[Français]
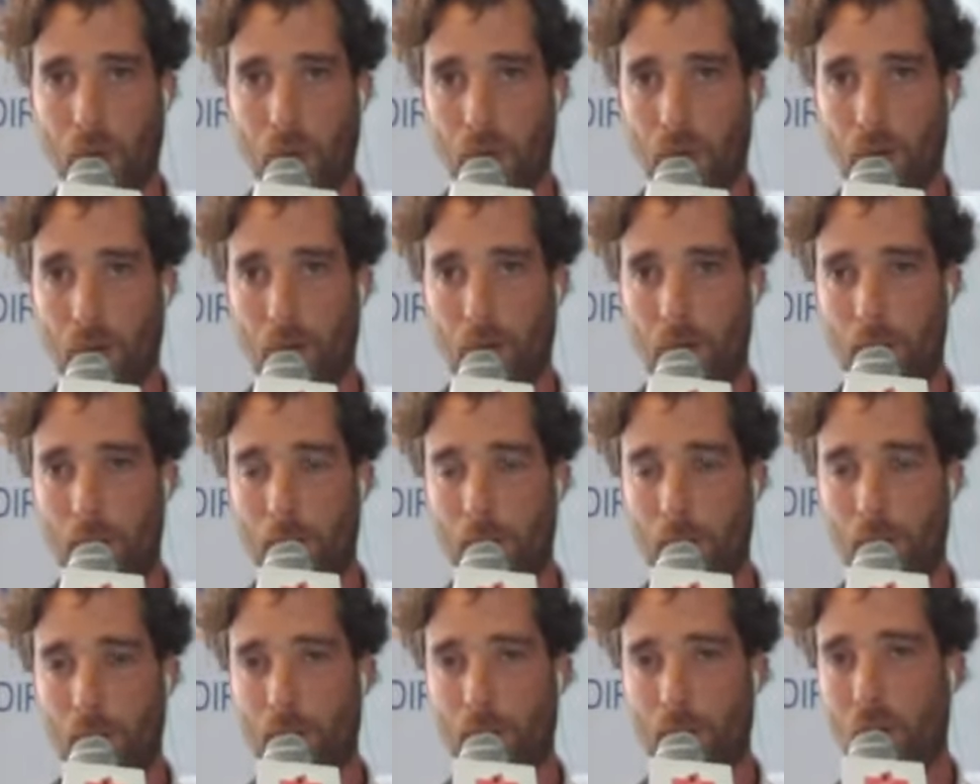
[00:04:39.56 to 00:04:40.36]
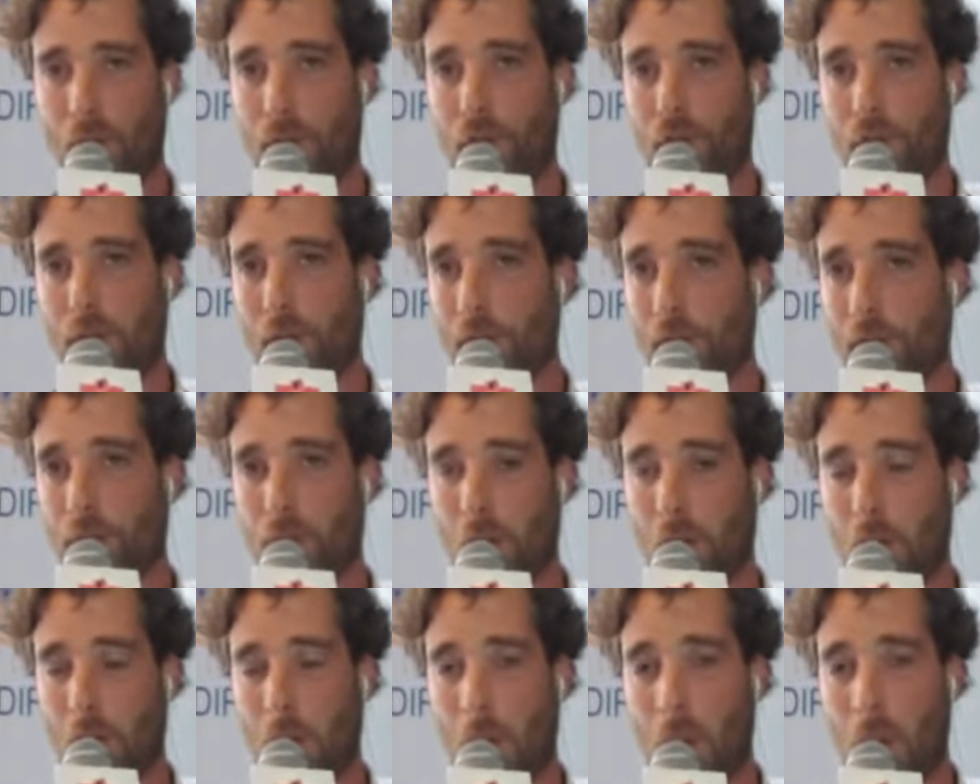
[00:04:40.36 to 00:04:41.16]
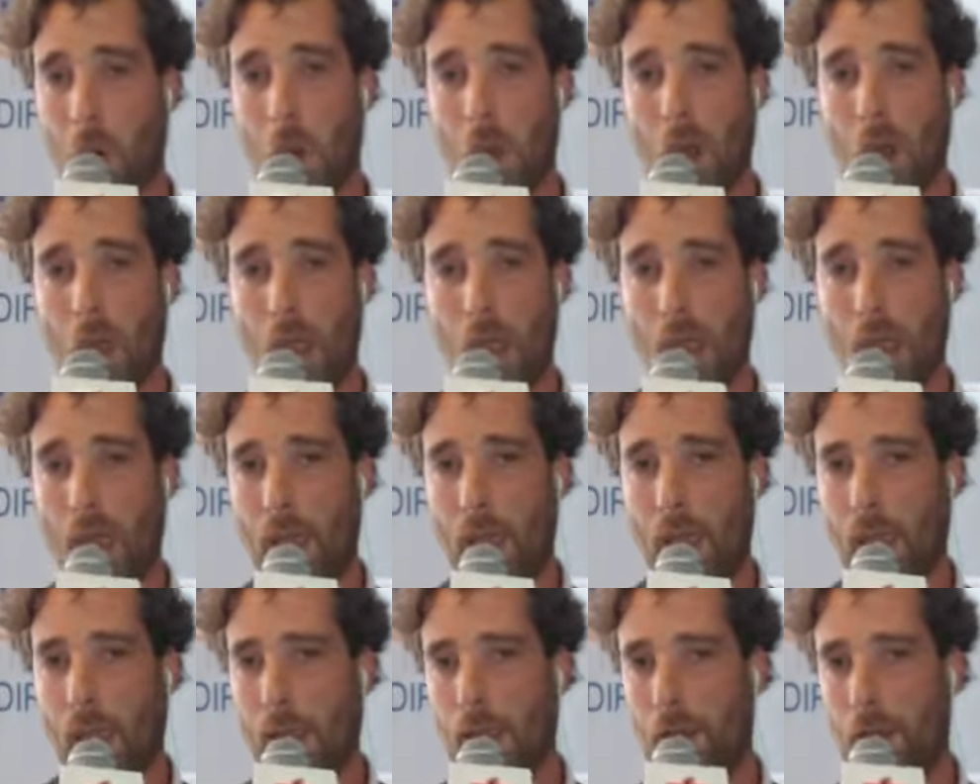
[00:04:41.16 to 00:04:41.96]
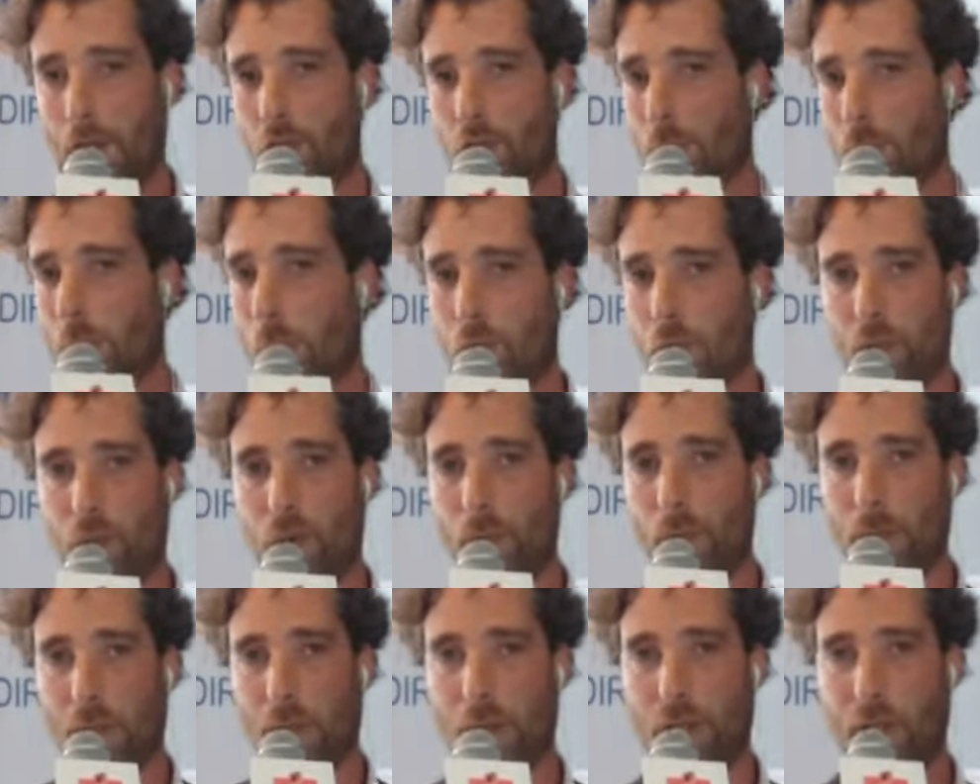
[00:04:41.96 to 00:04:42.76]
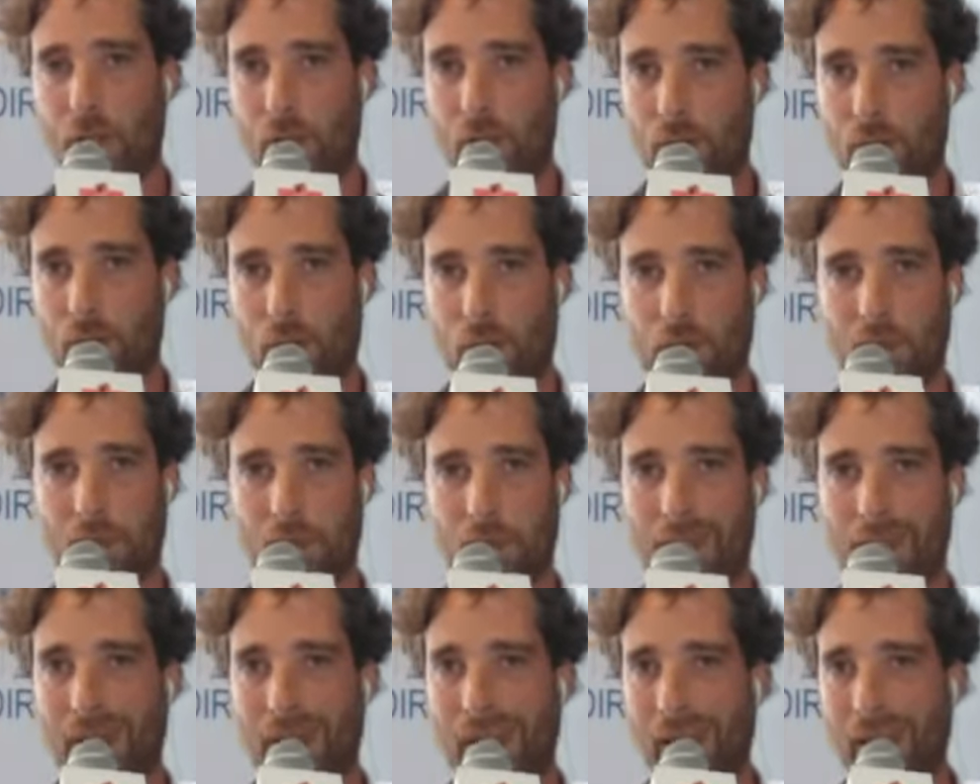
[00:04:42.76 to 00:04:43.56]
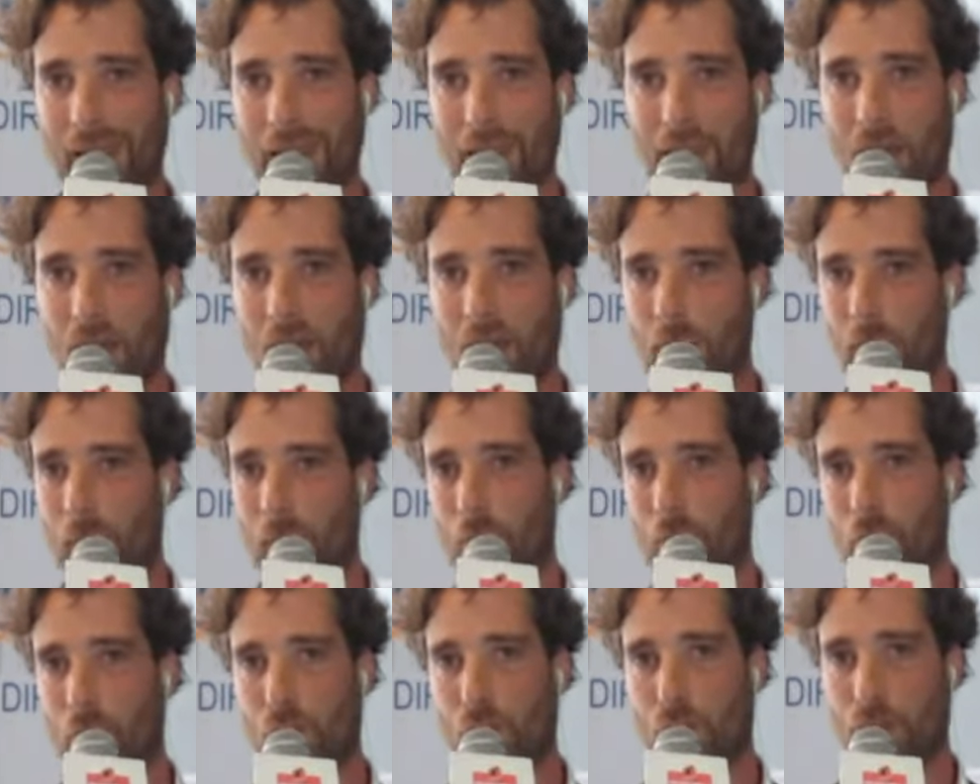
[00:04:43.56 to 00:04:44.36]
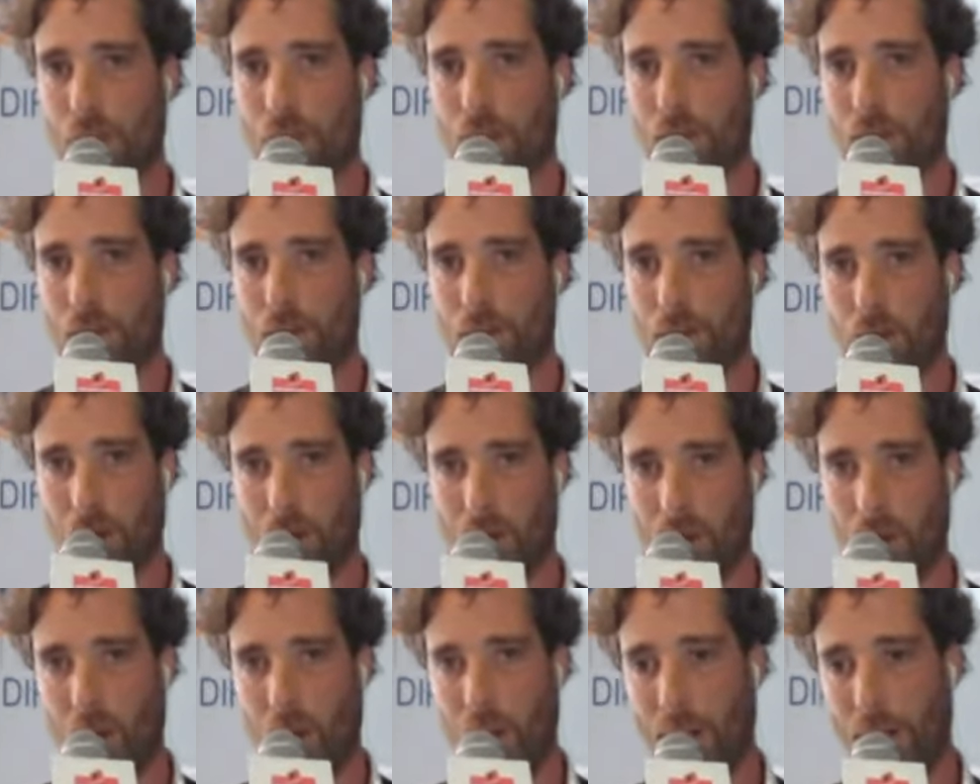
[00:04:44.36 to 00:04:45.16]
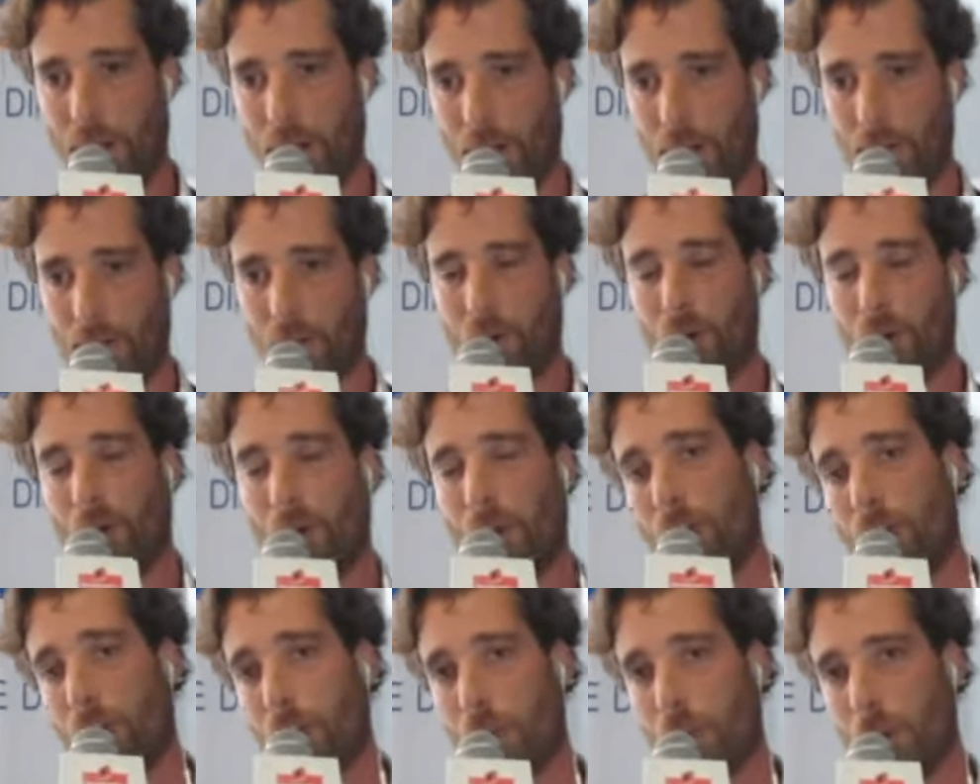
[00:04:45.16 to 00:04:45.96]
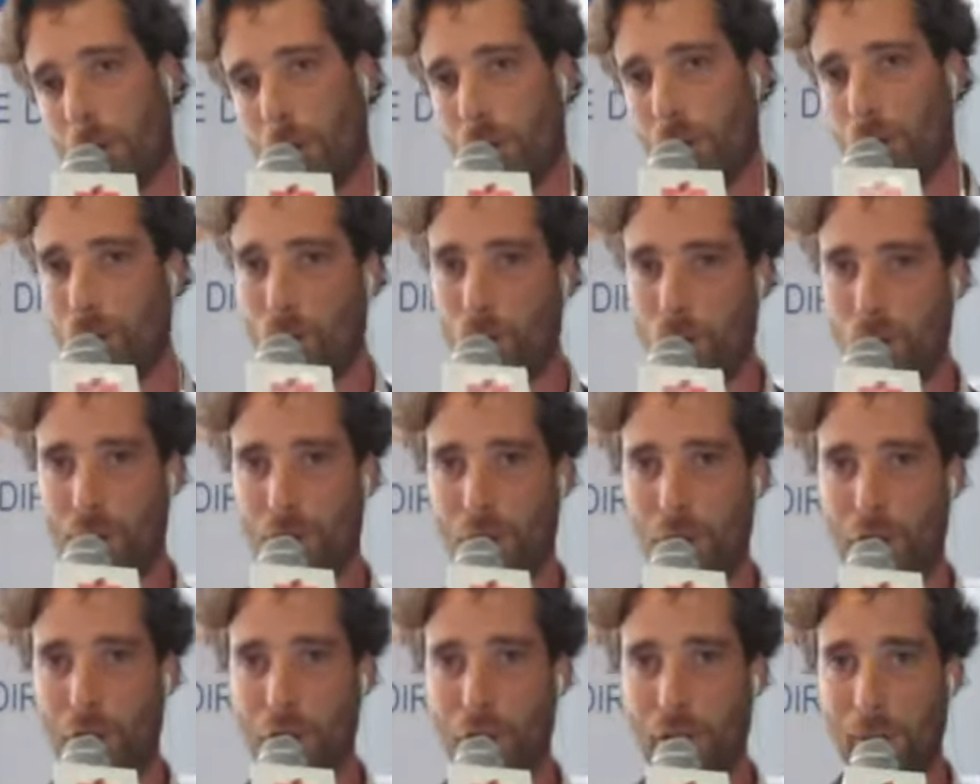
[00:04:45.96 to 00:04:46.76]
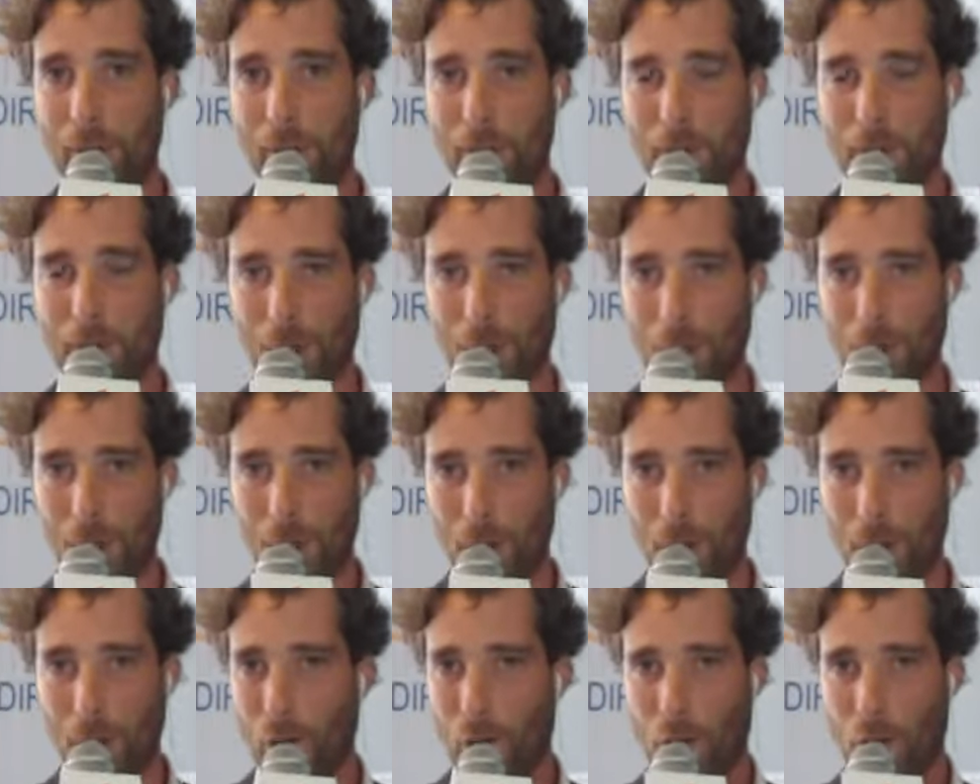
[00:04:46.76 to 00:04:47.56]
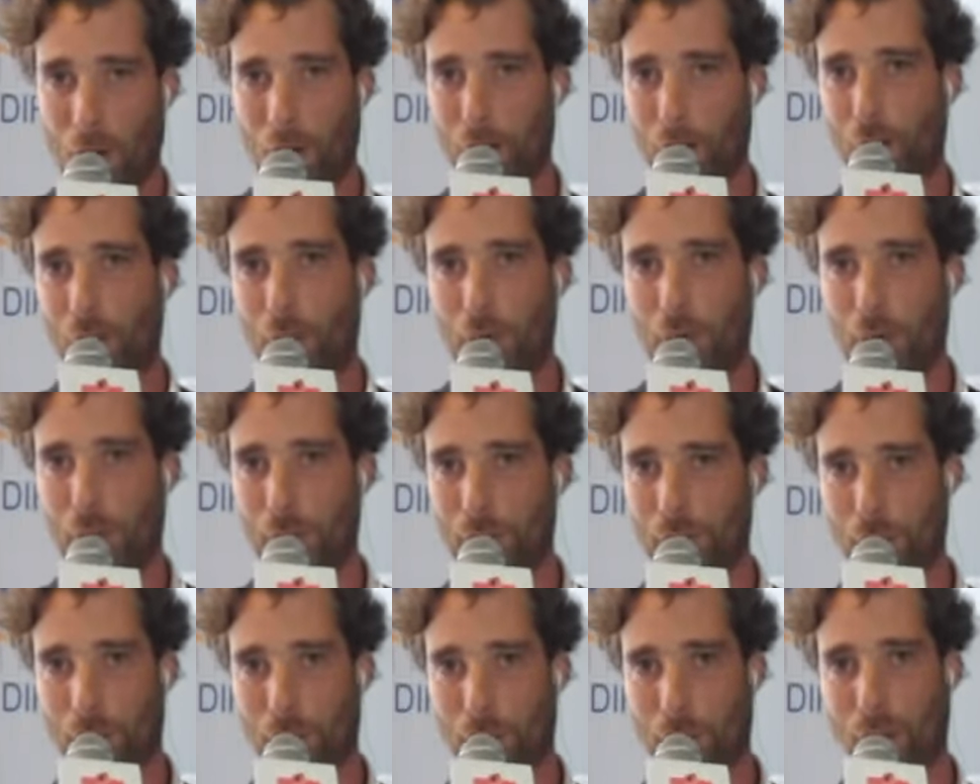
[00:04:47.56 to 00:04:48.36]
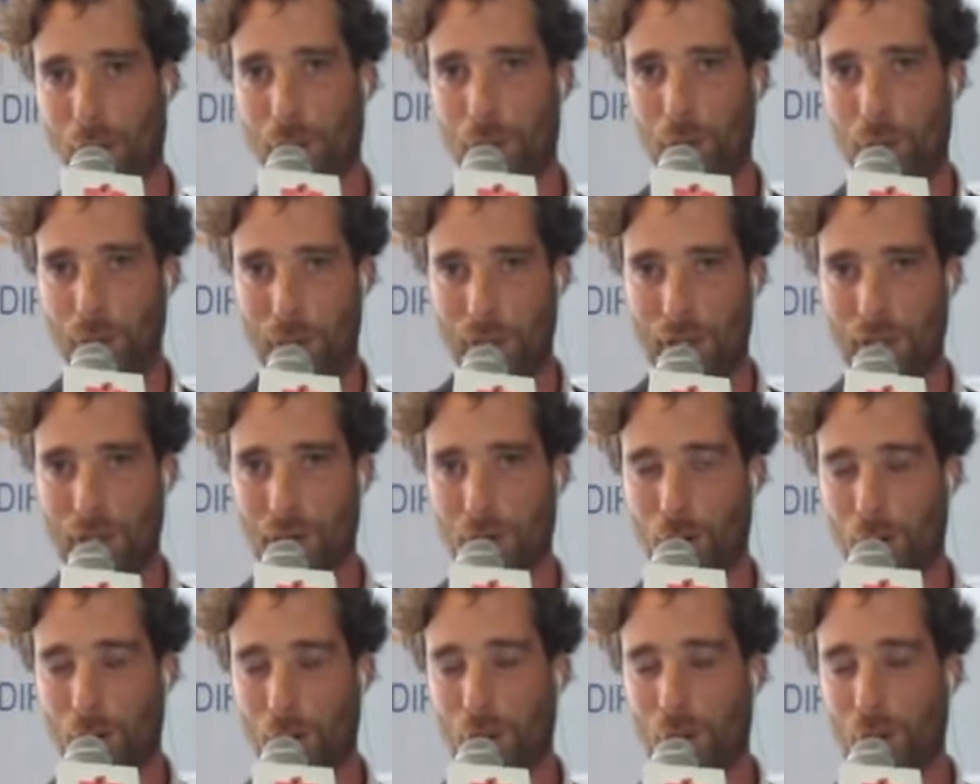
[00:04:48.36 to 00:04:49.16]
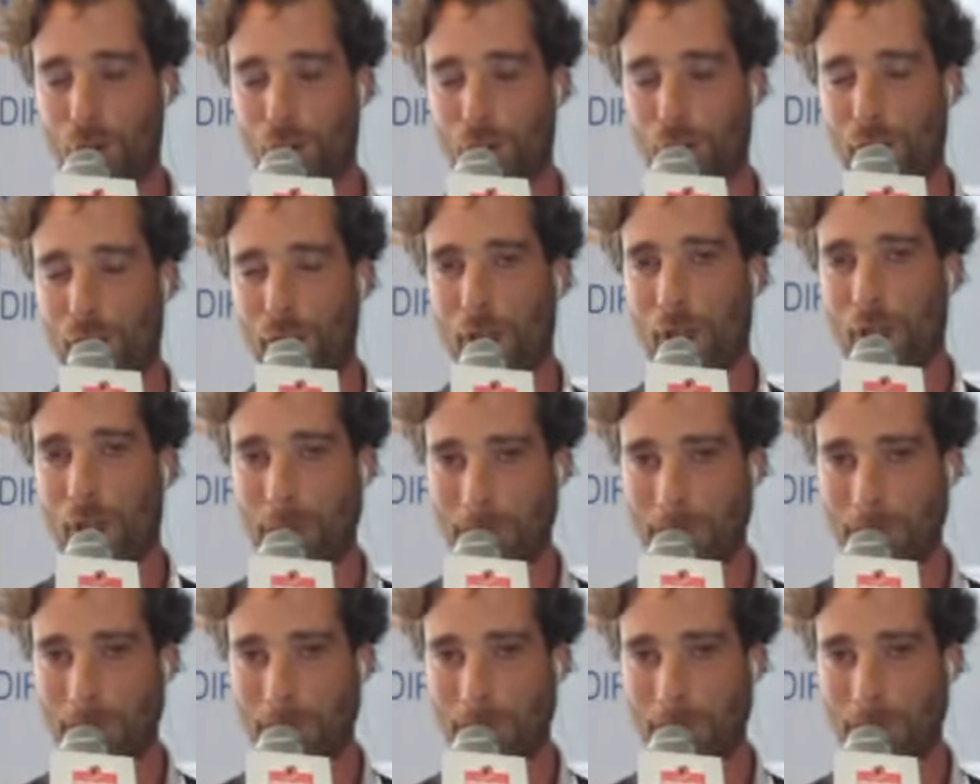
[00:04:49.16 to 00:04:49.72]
les minutes de la Fed à 20h. Et je pense que le marché restera très calme jusqu'à 20h avant éventuellement de s'agiter un petit peu en fonction de, ce qui en ressortira.